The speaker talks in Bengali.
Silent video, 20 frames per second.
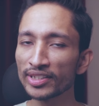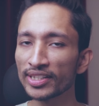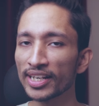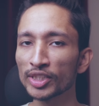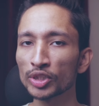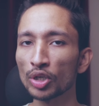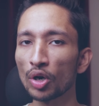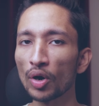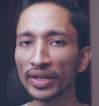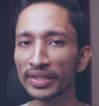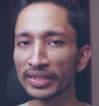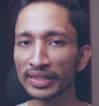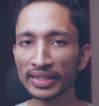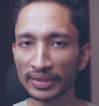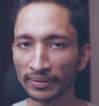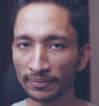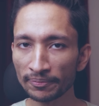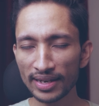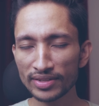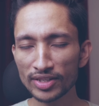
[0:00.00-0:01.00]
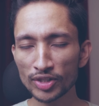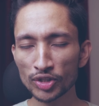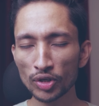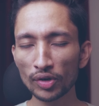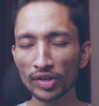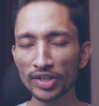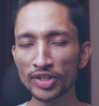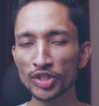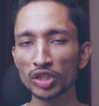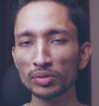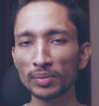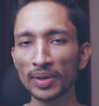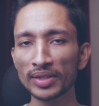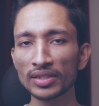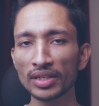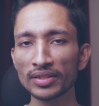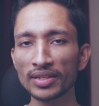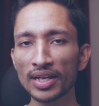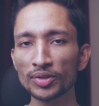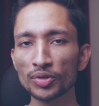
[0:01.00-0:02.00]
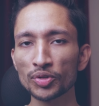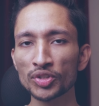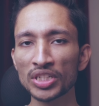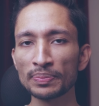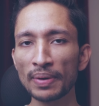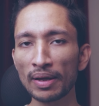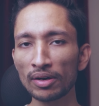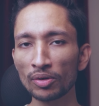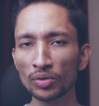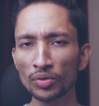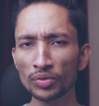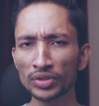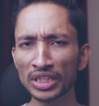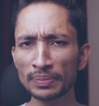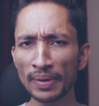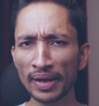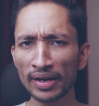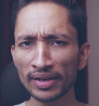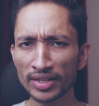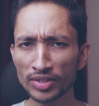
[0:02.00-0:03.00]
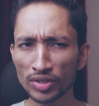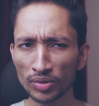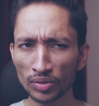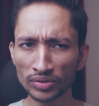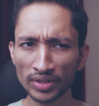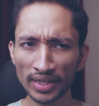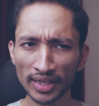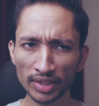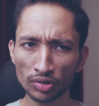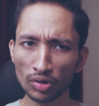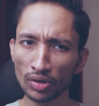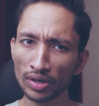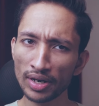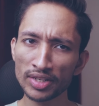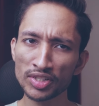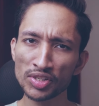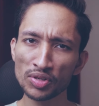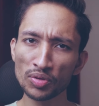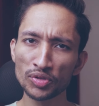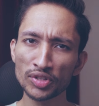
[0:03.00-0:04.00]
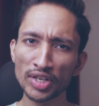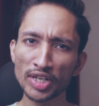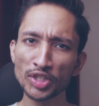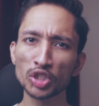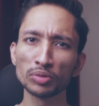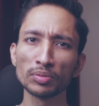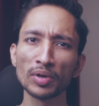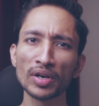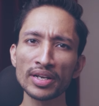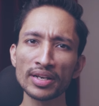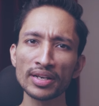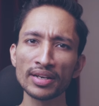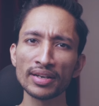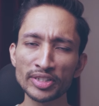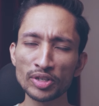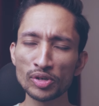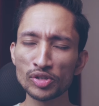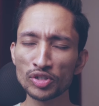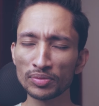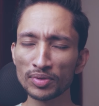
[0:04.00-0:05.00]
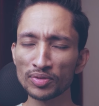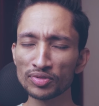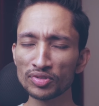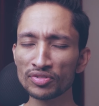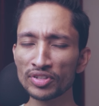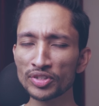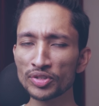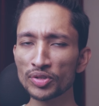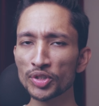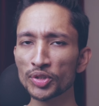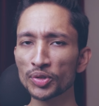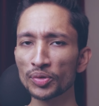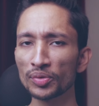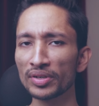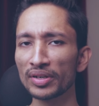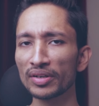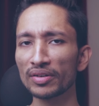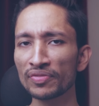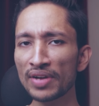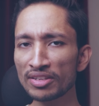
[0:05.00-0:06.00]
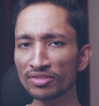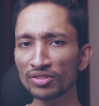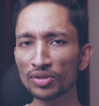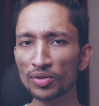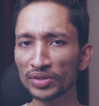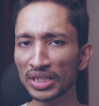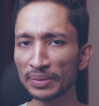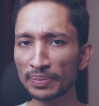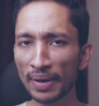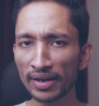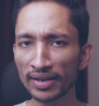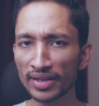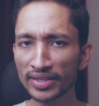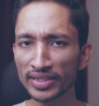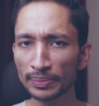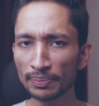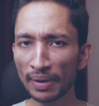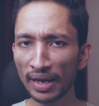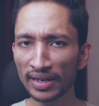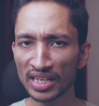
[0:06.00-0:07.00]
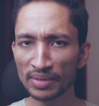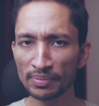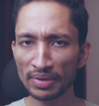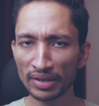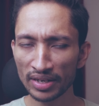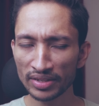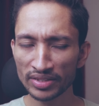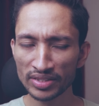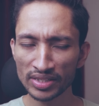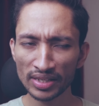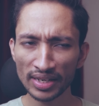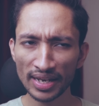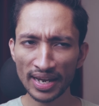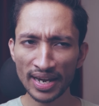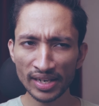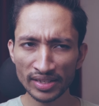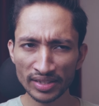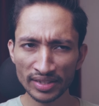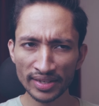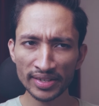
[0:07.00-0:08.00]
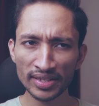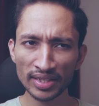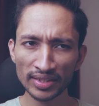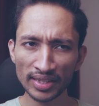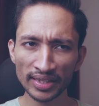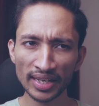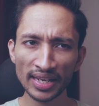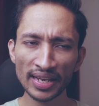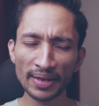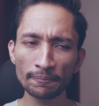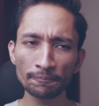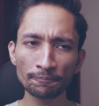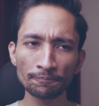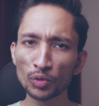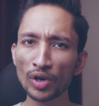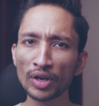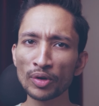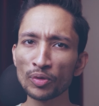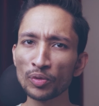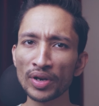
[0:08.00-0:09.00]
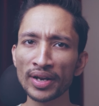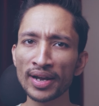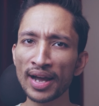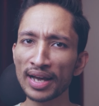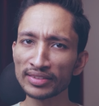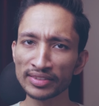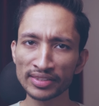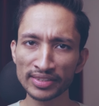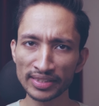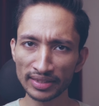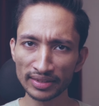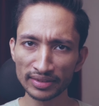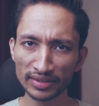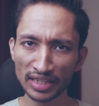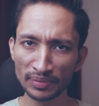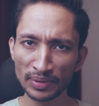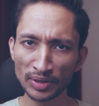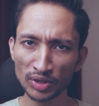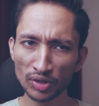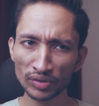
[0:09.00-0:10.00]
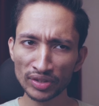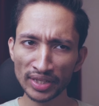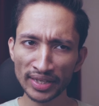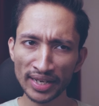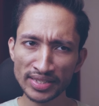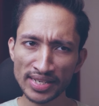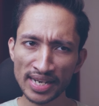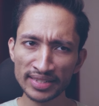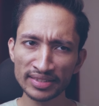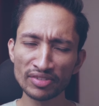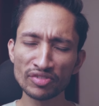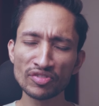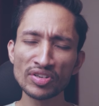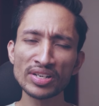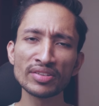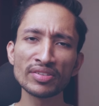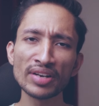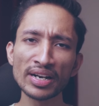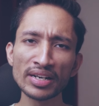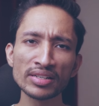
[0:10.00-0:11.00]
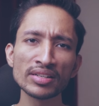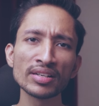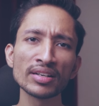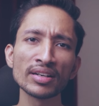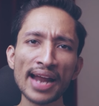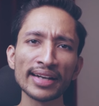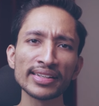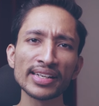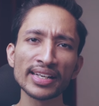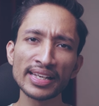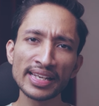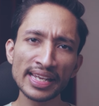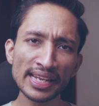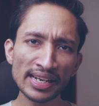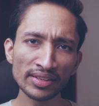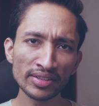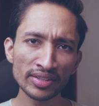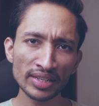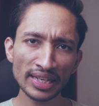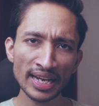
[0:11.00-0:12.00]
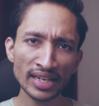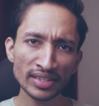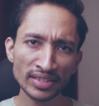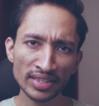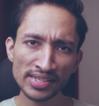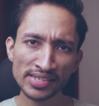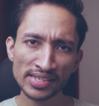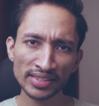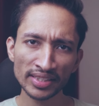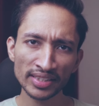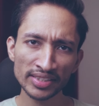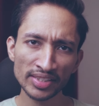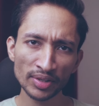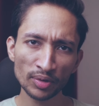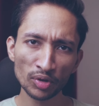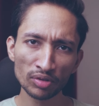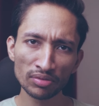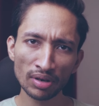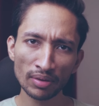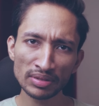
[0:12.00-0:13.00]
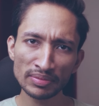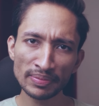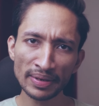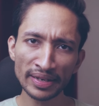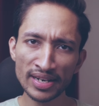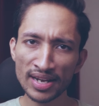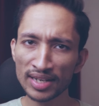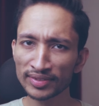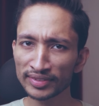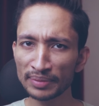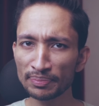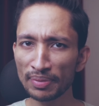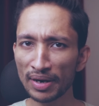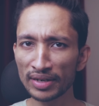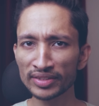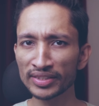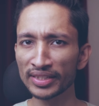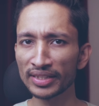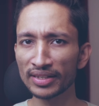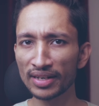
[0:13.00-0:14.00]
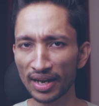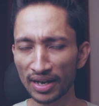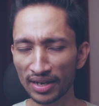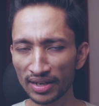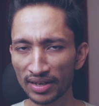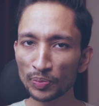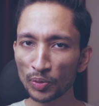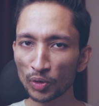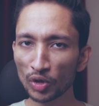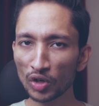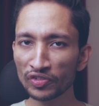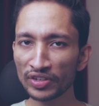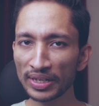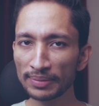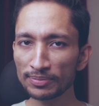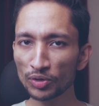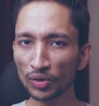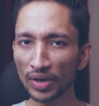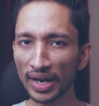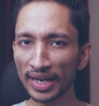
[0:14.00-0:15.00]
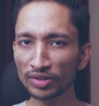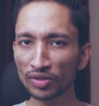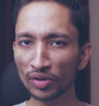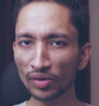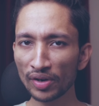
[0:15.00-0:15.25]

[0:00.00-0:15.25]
শেষ হয়নি এই যে সঠিক সময় তার দায়িত্ব সে পালন করতে পারেনি যখন তাকে দরকার ছিল সেই সময় সে ওই সমস্ত সিচুয়েশন ফেস করতে পারেনি সে পালিয়ে বেরিয়েছে এই জিনিসটা তাকে কুরে কুরে খাচ্ছে তার ভিতর থেকে যে একটা রিগ্রেট একটা গিল্ট এই জিনিসটা থেকে সে কোনোভাবেই বেরিয়ে আসতে পারছে না তো পুরো ফিল্ম জুড়ে এই